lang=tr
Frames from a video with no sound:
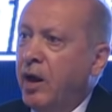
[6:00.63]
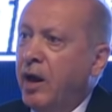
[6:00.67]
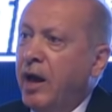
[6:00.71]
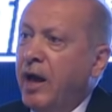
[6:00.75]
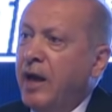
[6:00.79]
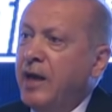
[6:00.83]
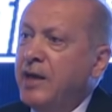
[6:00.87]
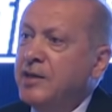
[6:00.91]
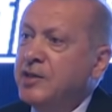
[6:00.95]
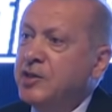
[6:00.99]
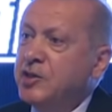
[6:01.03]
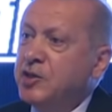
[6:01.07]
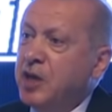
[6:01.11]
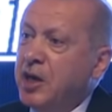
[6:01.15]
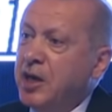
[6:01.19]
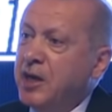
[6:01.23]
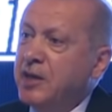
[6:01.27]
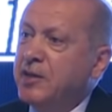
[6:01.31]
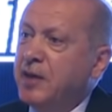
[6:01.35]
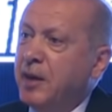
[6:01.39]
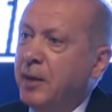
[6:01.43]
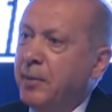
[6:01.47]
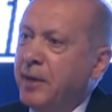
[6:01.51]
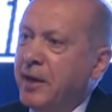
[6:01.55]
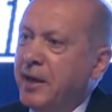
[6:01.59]
Her
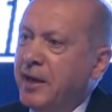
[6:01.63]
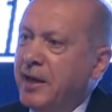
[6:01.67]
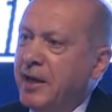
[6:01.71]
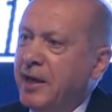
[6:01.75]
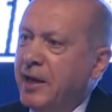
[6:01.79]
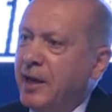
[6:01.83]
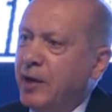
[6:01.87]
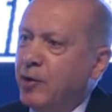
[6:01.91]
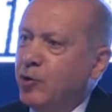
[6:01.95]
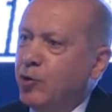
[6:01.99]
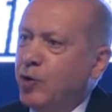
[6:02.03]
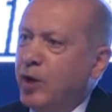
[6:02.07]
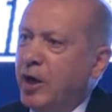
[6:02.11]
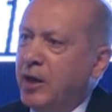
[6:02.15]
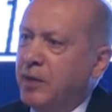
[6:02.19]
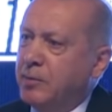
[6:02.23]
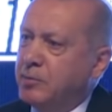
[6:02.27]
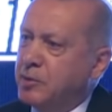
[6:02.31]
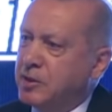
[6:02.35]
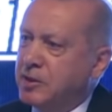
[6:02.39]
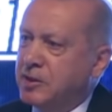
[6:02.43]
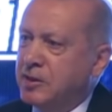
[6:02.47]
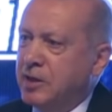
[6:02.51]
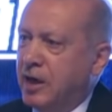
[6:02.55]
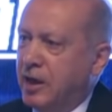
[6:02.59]
şehit haberiyle
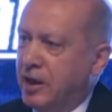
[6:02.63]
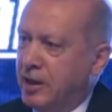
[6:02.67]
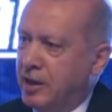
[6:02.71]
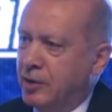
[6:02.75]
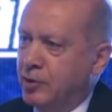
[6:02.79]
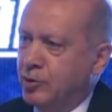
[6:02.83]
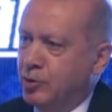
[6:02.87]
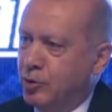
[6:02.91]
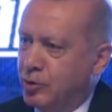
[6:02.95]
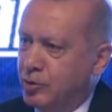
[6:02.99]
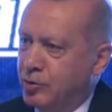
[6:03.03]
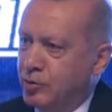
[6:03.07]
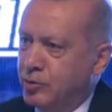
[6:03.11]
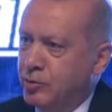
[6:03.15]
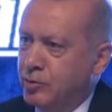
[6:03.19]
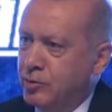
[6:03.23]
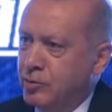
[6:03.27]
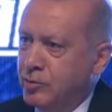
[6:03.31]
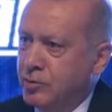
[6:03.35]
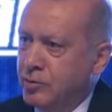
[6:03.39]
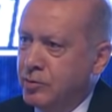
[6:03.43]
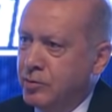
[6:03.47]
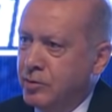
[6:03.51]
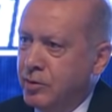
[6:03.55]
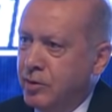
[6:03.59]
yüreğimiz dağlanıyor.
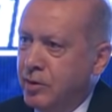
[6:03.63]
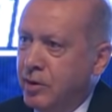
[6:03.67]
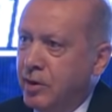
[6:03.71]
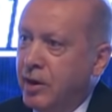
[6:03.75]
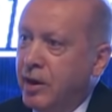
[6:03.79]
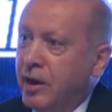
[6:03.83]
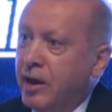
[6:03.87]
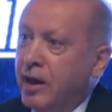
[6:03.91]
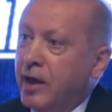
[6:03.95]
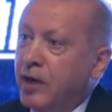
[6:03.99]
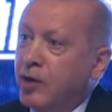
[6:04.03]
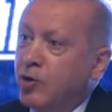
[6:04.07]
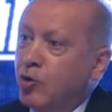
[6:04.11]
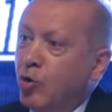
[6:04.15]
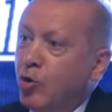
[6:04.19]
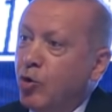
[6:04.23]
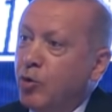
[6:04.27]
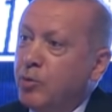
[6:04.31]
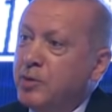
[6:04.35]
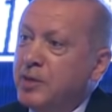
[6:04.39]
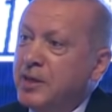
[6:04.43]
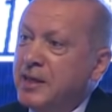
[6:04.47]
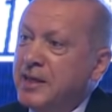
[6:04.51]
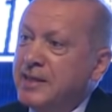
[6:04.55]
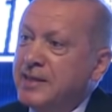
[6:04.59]

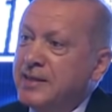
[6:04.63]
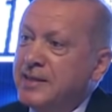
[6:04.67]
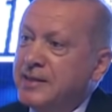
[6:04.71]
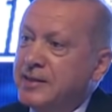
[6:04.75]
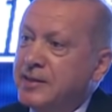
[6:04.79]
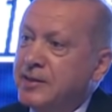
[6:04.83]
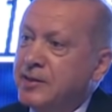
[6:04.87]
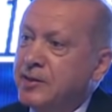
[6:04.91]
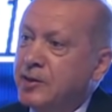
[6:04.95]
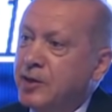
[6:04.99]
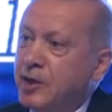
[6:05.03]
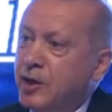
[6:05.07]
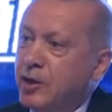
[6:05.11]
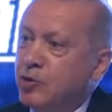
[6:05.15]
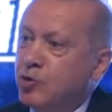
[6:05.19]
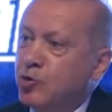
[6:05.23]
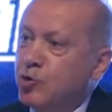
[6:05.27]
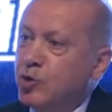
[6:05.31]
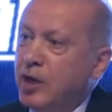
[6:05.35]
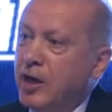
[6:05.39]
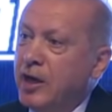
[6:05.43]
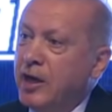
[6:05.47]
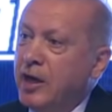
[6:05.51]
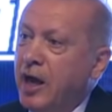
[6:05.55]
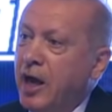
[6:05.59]
Ekonomide sıkıntıya
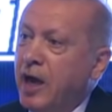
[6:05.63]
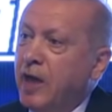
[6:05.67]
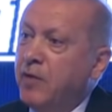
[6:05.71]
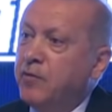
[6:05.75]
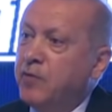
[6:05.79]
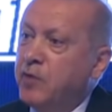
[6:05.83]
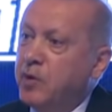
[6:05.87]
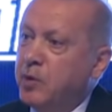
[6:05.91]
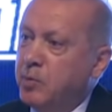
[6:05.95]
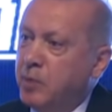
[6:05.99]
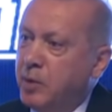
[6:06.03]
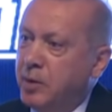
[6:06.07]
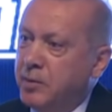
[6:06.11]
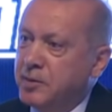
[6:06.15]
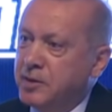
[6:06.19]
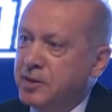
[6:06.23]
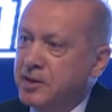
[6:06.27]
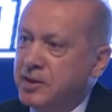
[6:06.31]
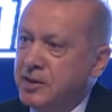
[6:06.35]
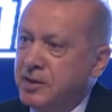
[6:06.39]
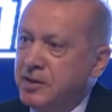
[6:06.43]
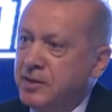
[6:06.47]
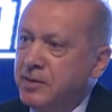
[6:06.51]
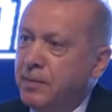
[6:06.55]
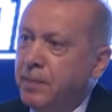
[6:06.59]
düşen her
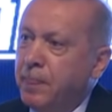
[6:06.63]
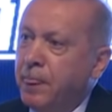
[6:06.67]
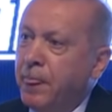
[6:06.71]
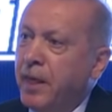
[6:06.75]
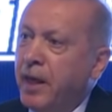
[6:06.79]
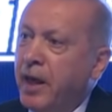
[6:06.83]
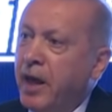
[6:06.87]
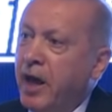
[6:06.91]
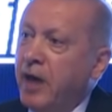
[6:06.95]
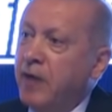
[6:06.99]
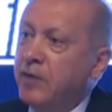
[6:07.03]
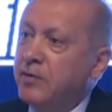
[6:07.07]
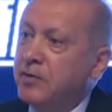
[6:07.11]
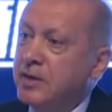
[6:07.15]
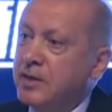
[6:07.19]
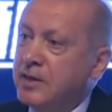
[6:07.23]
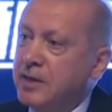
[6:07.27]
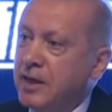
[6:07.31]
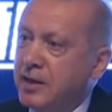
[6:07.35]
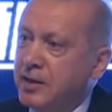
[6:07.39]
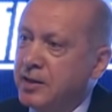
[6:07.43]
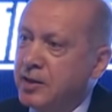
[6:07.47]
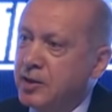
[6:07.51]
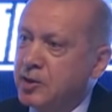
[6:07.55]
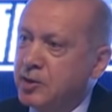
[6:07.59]
firmamızın, her
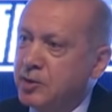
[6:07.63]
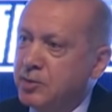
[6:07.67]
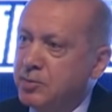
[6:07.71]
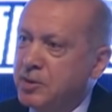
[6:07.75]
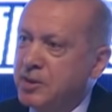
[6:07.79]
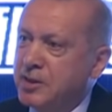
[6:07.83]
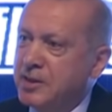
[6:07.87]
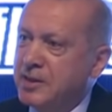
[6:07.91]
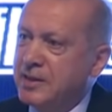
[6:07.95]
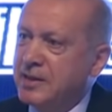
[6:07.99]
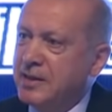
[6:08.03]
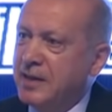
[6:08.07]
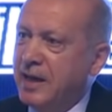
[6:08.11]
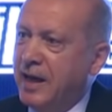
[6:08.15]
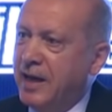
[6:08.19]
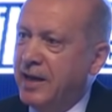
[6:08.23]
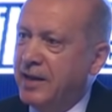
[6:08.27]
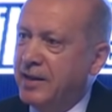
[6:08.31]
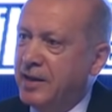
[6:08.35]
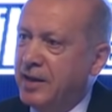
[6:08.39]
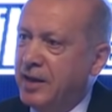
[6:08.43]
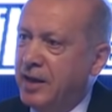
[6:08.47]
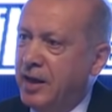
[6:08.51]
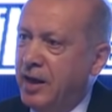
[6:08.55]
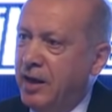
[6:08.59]
vatandaşımızın
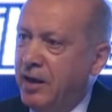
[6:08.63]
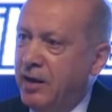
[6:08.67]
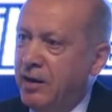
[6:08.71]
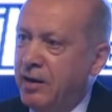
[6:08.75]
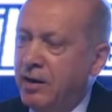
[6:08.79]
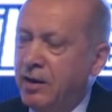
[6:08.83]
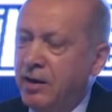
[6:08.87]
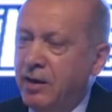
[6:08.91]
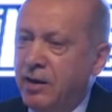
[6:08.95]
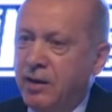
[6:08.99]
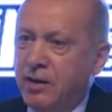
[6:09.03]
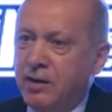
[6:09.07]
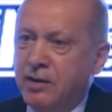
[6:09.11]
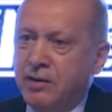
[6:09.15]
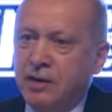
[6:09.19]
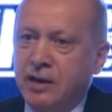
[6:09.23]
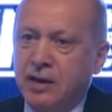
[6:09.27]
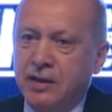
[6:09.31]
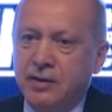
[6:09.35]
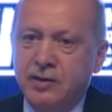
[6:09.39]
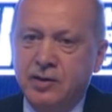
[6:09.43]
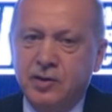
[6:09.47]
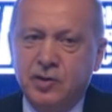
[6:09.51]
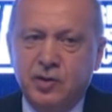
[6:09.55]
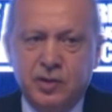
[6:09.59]
derdini
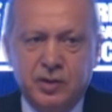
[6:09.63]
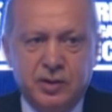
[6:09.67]
kendi